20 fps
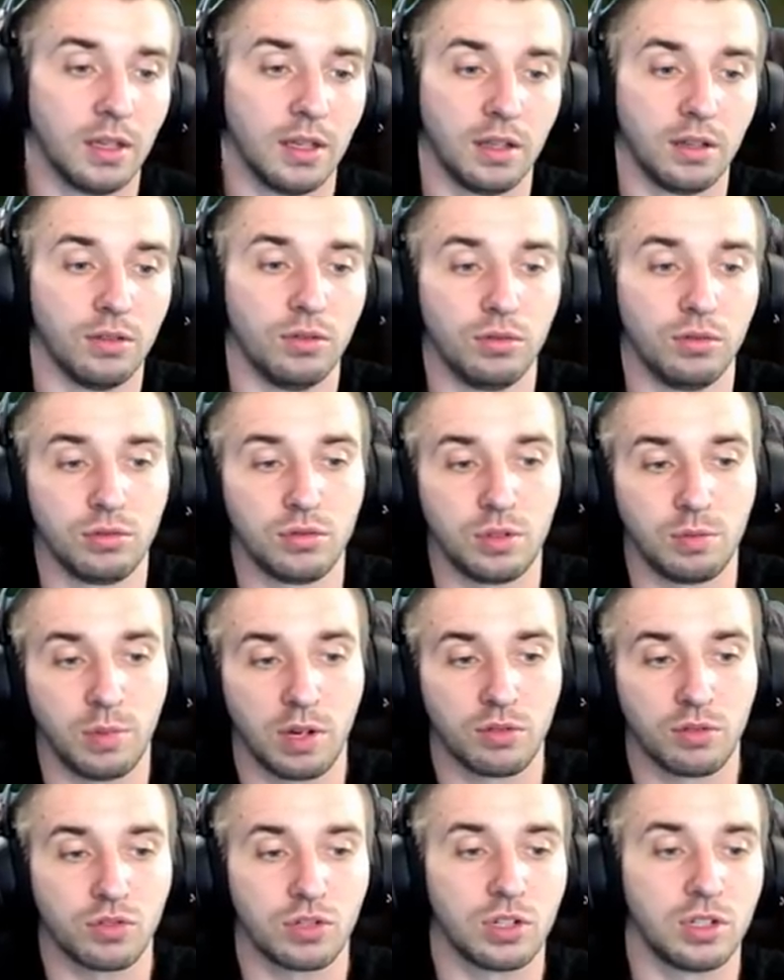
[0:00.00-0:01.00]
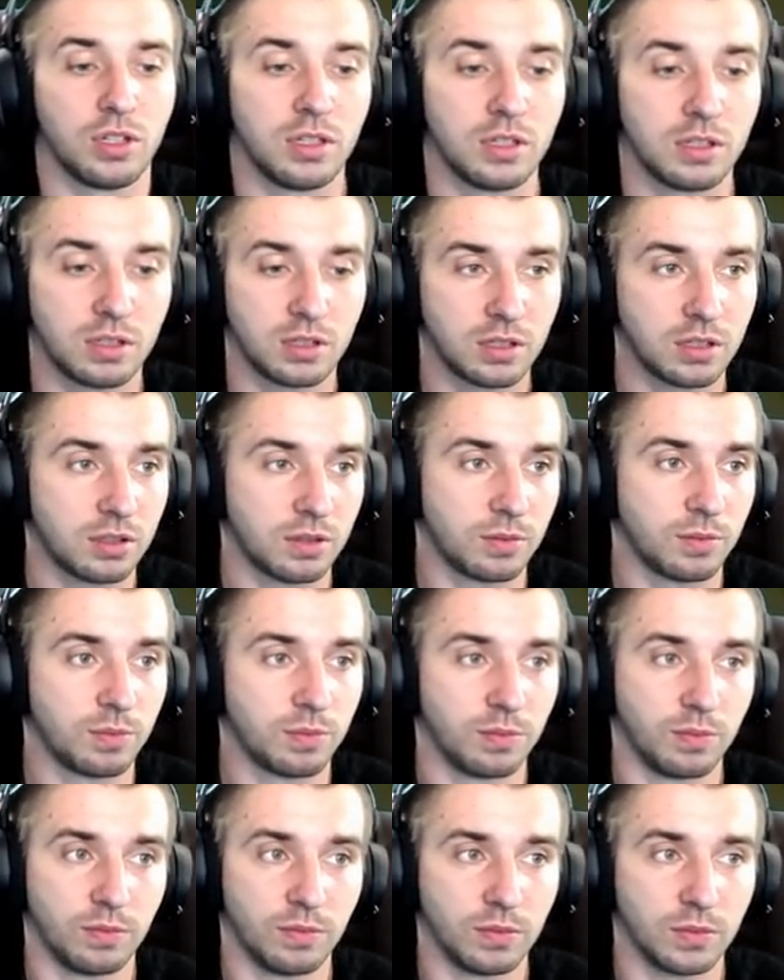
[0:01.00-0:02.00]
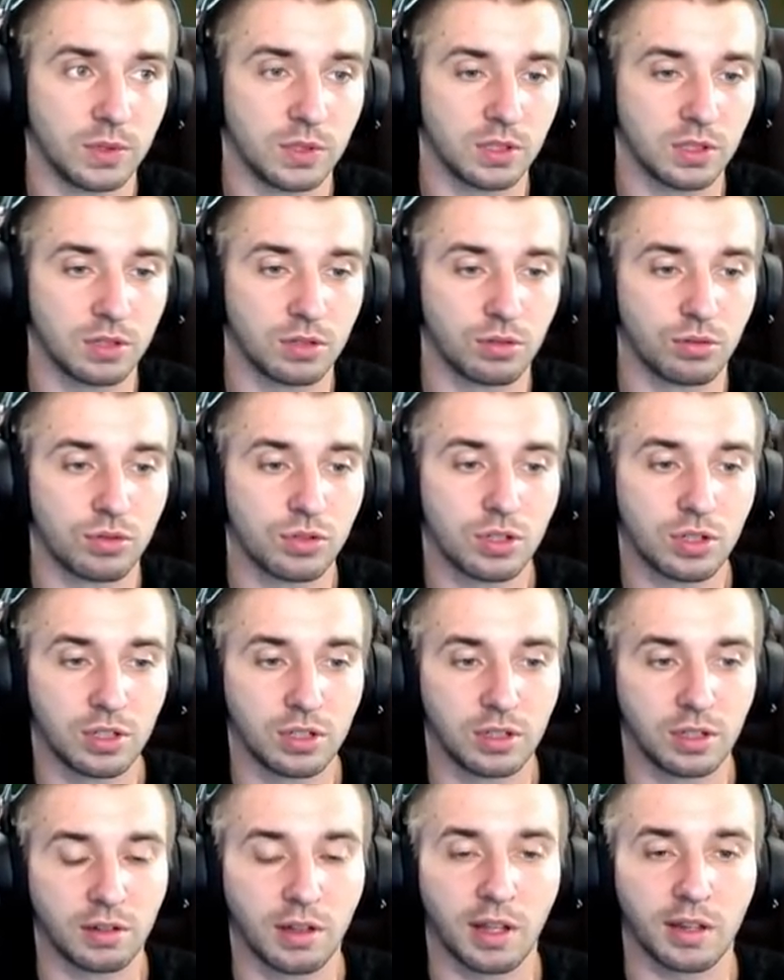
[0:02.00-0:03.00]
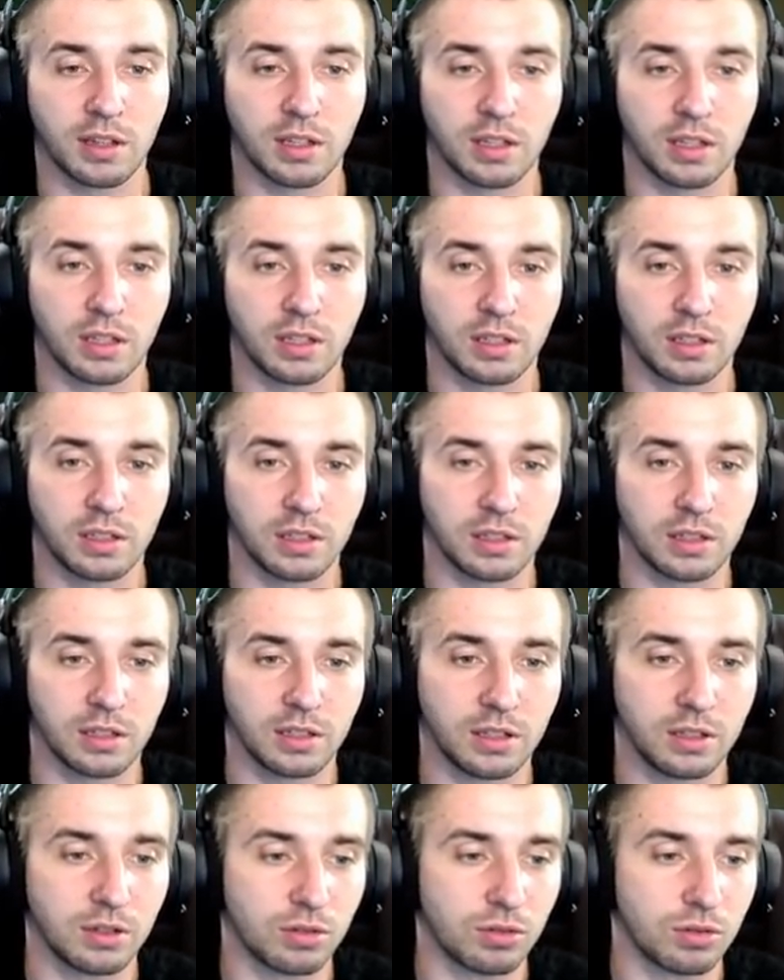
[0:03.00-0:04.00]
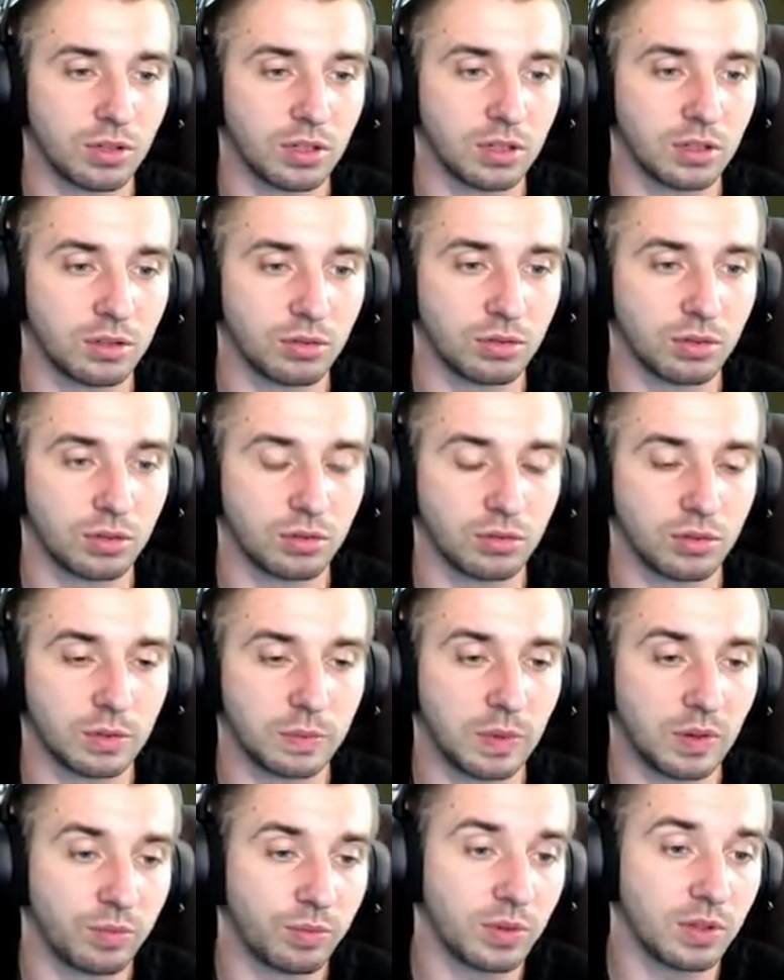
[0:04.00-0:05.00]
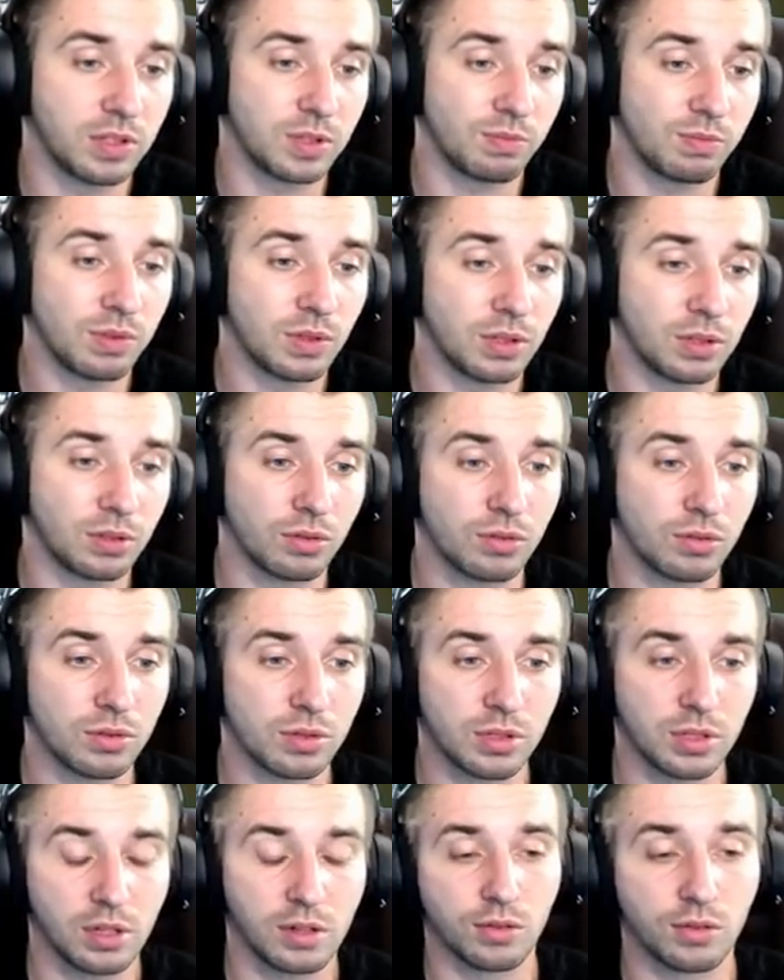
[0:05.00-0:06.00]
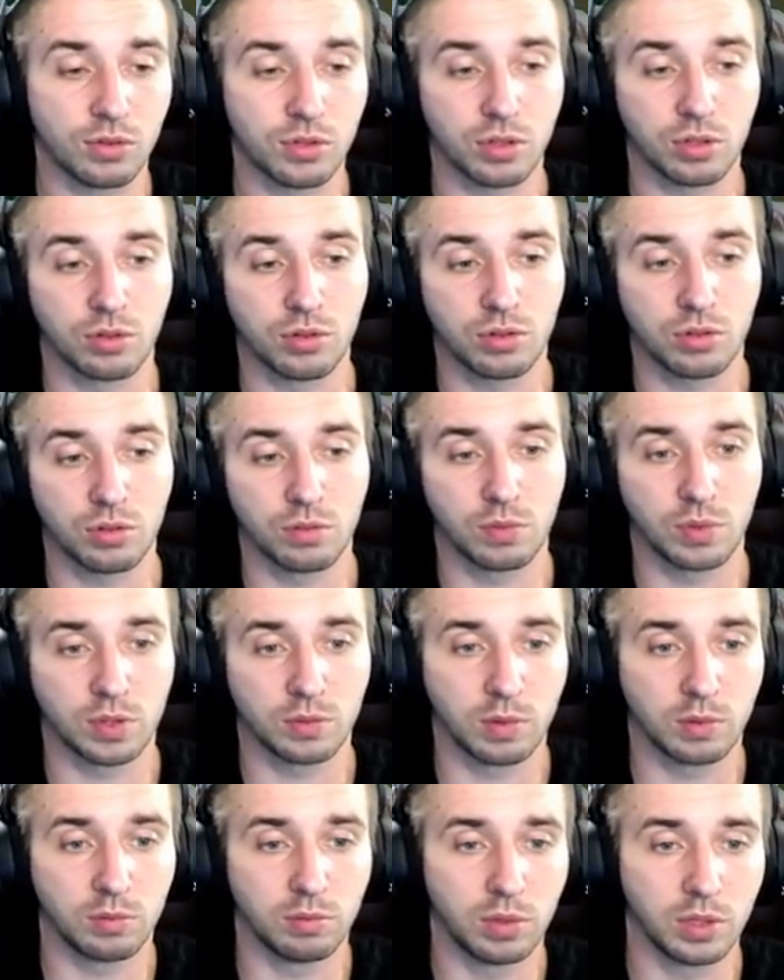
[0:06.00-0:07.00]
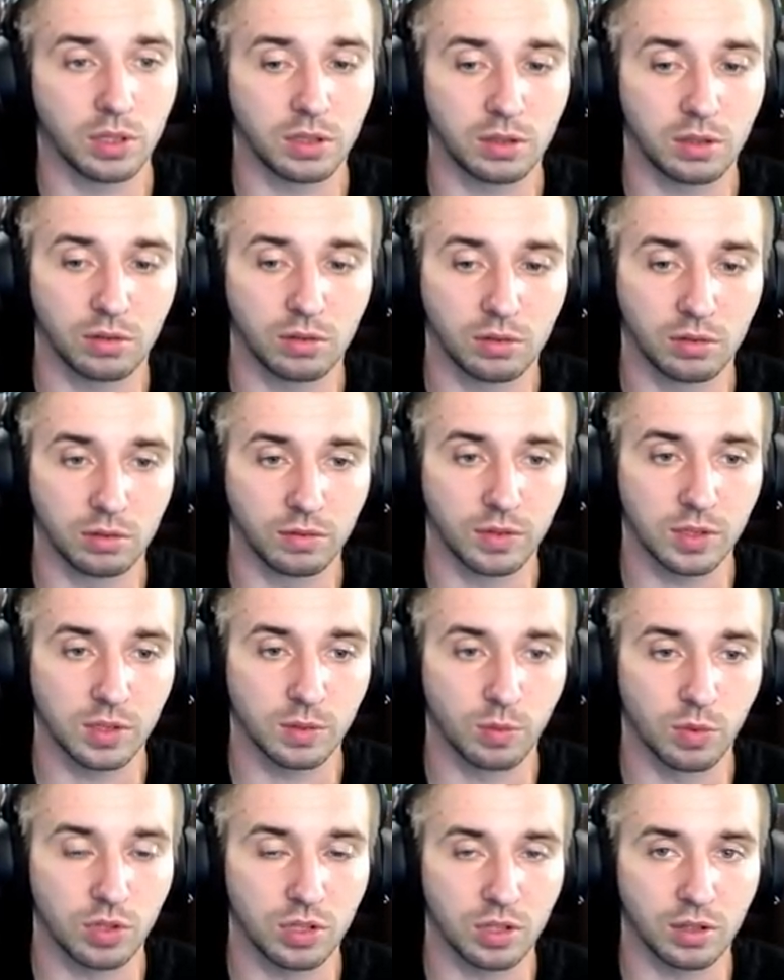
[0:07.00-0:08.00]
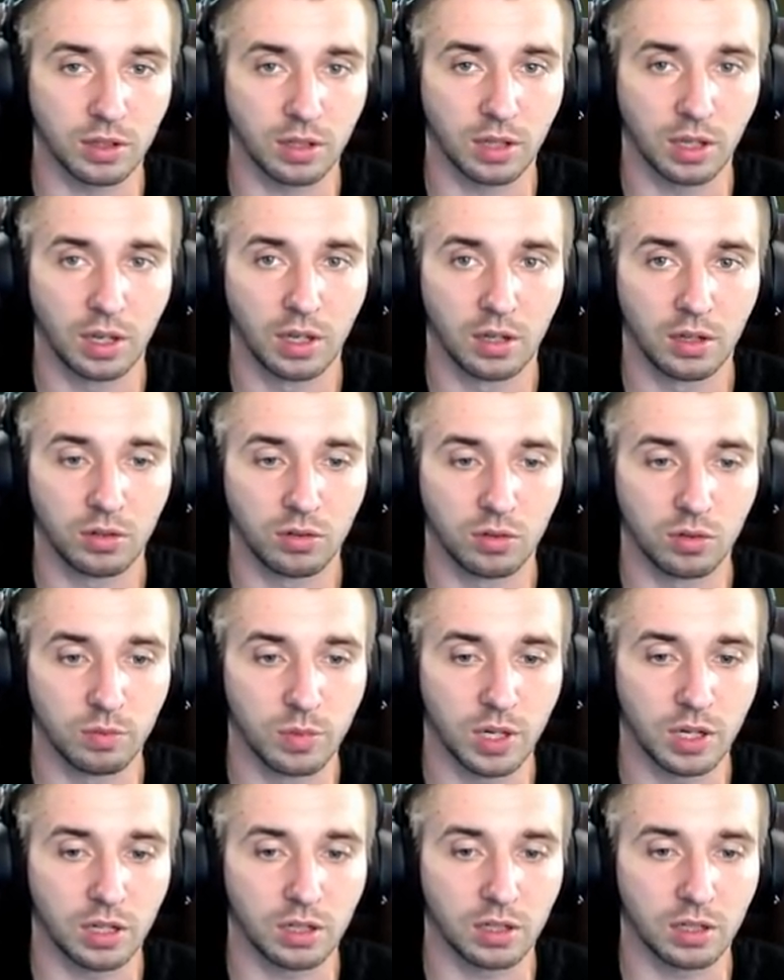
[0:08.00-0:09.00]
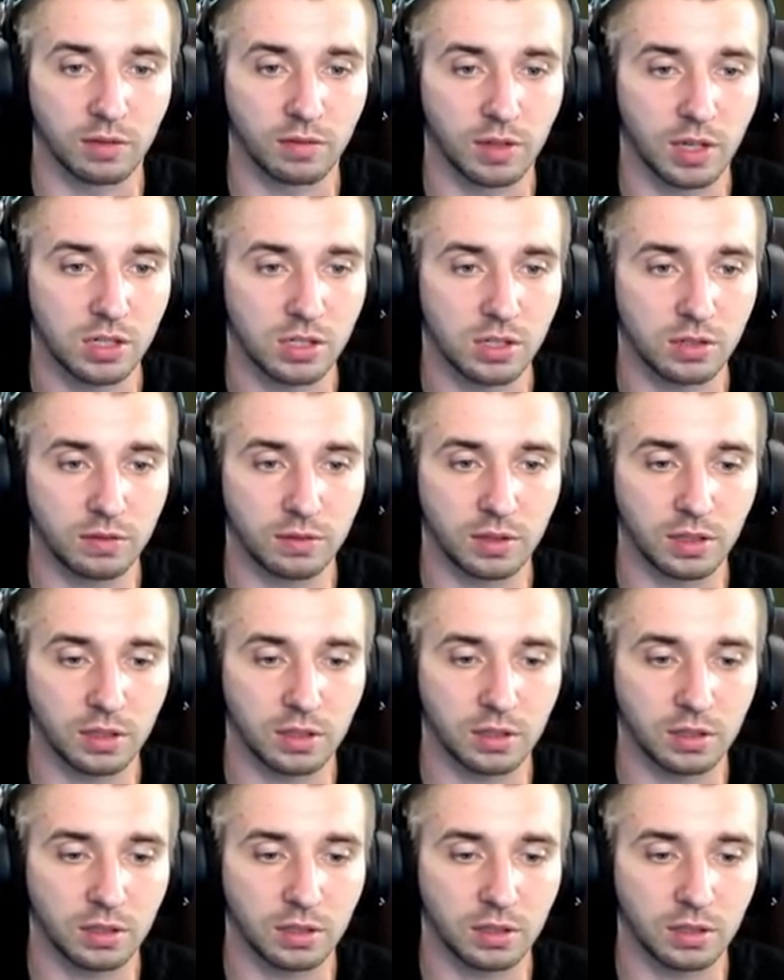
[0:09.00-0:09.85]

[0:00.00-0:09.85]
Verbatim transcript: Но у тебя уже есть заслуженный донатный герой, который у тебя, в принципе, на такой силе уже должен был бы быть, но, возможно, умеренно влаживает.